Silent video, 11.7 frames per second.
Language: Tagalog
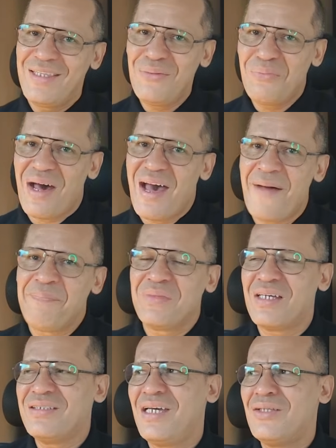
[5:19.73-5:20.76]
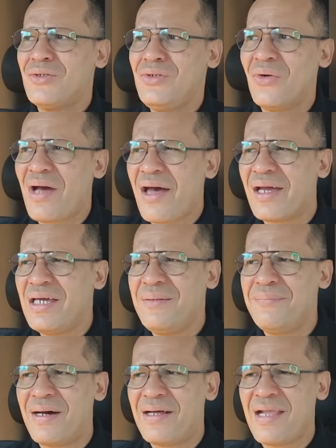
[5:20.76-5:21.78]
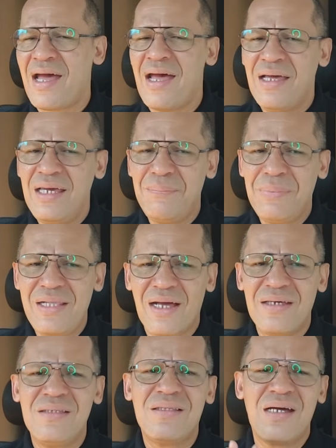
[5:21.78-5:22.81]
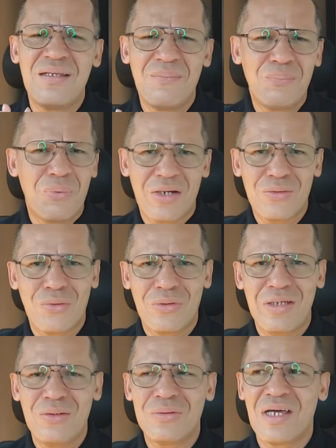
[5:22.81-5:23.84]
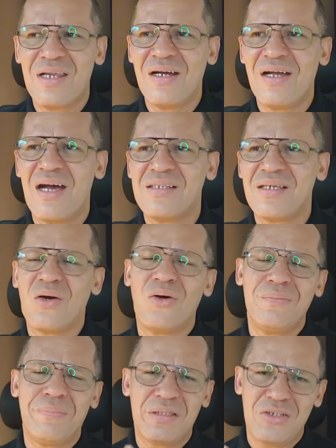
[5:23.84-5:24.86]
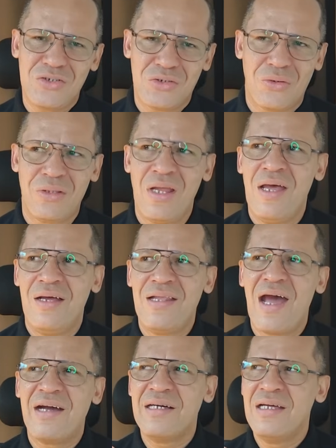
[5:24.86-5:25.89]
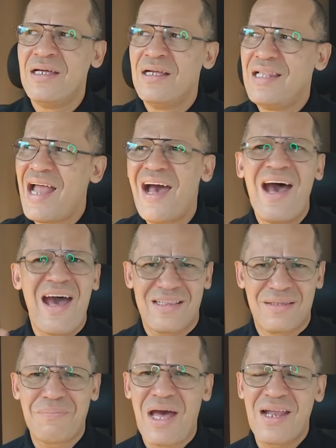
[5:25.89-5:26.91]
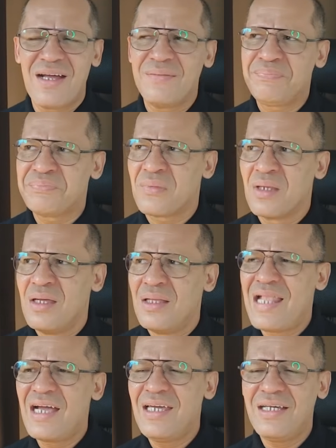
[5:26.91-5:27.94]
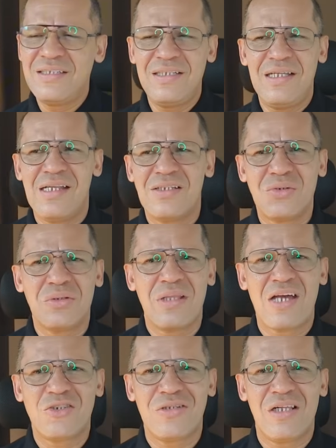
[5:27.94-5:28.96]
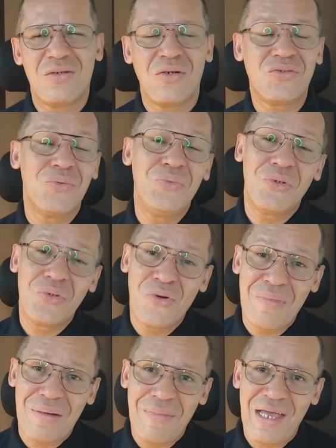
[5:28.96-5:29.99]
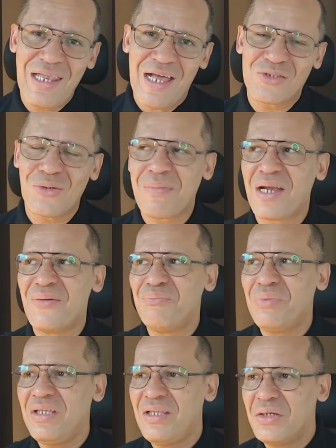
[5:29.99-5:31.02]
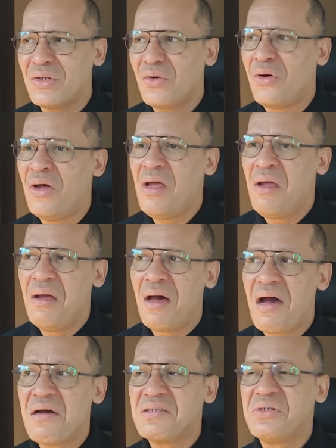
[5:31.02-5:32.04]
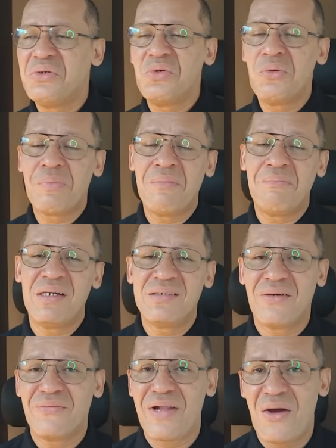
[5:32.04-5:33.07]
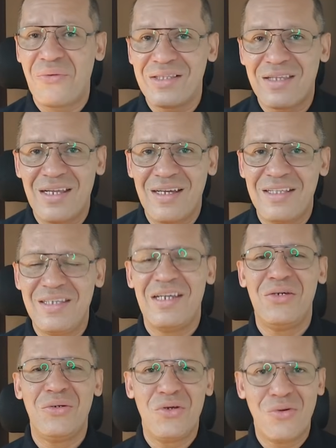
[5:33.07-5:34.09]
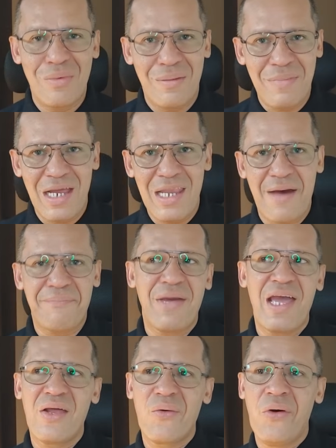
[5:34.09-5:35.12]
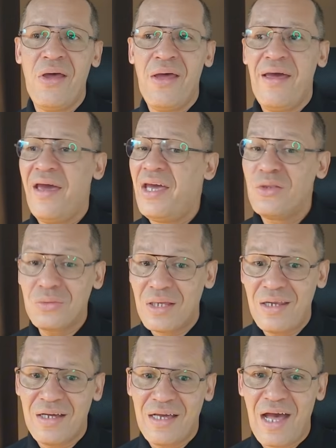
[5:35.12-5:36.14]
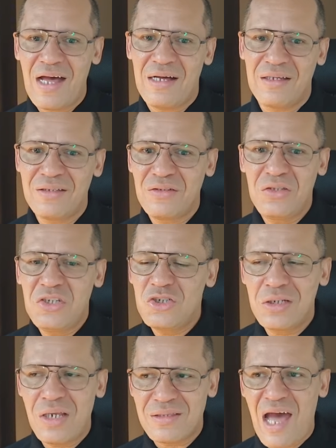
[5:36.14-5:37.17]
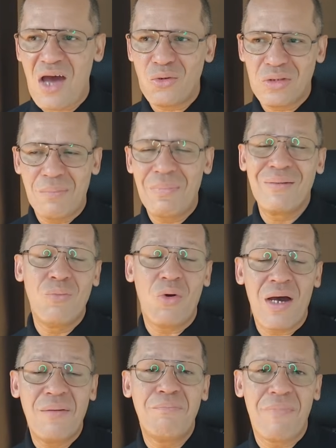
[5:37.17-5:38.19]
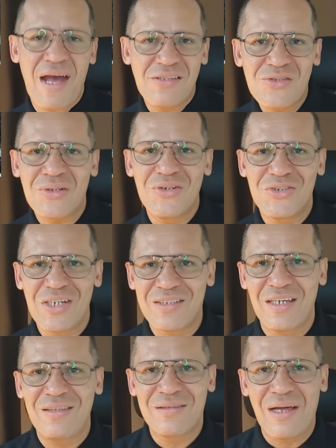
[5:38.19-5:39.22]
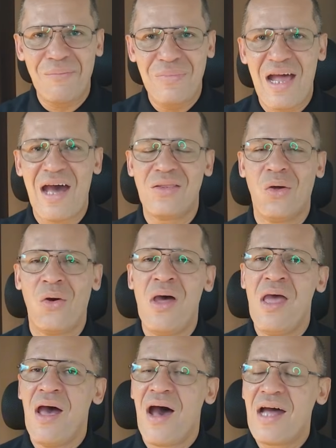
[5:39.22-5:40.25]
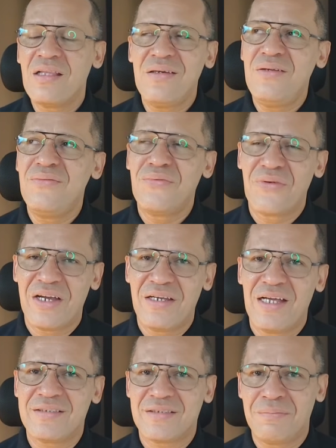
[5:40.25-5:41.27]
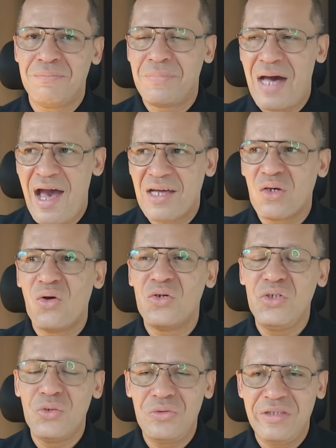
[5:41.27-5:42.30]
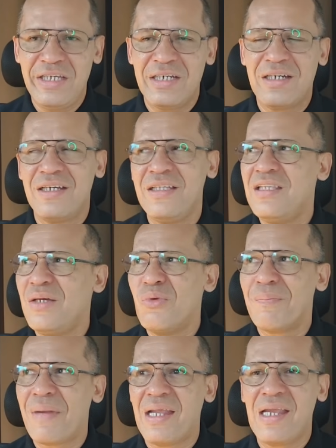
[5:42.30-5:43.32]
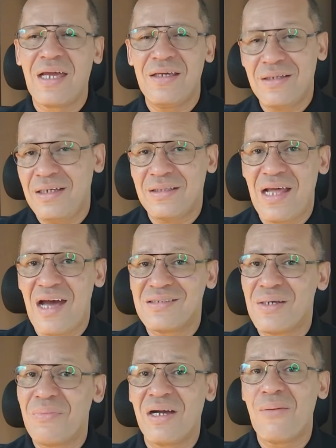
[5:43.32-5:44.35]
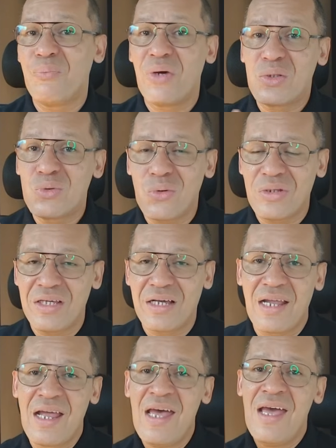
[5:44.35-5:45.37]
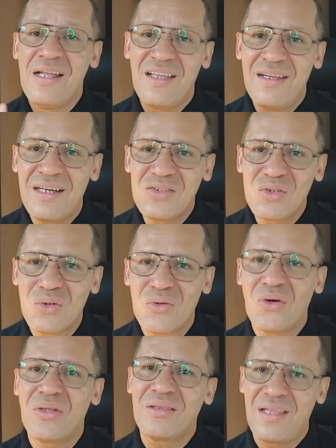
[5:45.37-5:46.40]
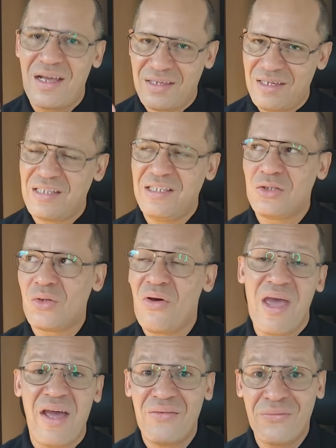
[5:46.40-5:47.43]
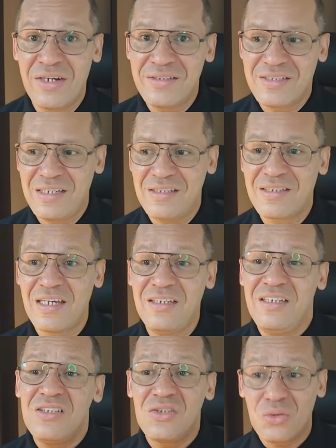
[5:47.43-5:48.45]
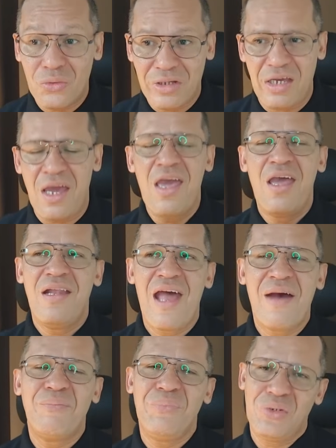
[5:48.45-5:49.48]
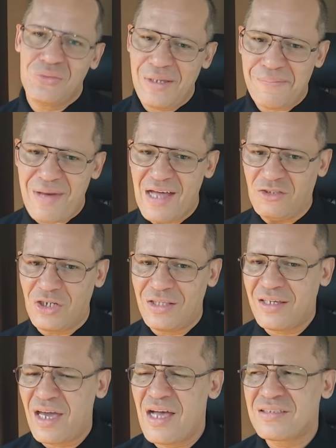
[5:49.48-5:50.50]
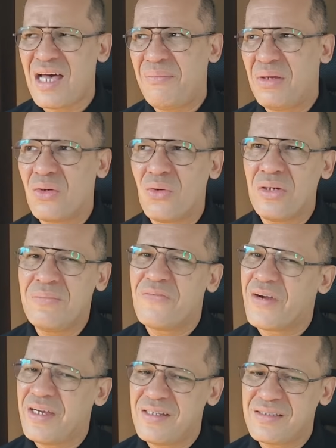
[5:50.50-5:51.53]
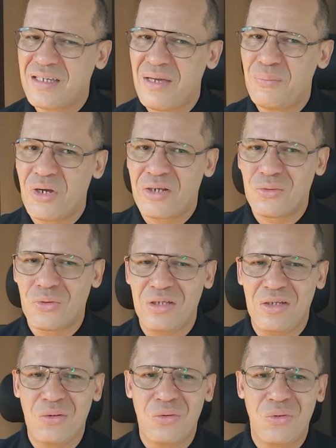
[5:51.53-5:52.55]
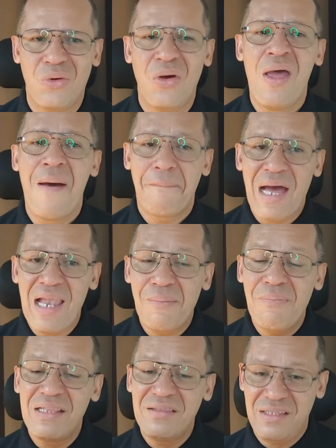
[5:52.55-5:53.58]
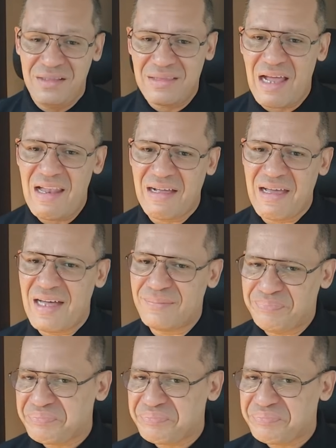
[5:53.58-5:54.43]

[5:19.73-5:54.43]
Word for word: 'di ba? Kasi ito yung kakaiba na ipinakita ng Puerto Rico talaga sa competition ng lahat. Parang lagi kasi nila suot national costume yung gumamela. So parang feeling ko ah siguro pambansang flower talaga nila yung gumamela. Pero eto talaga, hindi siya natakot na magmukhang monster siya sa intablado. At in fairness, bago, unique, hindi mo pa nakikita sa mga Puerto Rican na nagsuot ng ganito ever since sa history ng beauty pageant. Kaya sabi ko, in fairness kay Puerto Rico, no, palaban din talaga.